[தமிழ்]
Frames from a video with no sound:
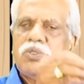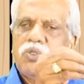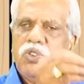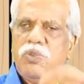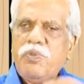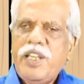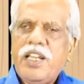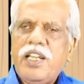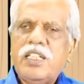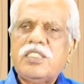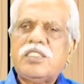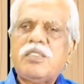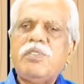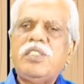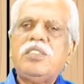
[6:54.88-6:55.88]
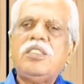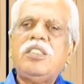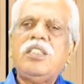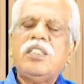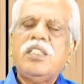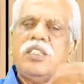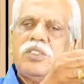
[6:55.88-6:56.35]
தூய்மையாக
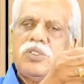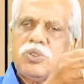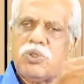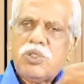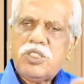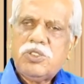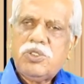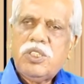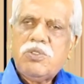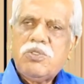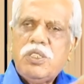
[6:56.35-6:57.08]
சமைத்து சுட சுட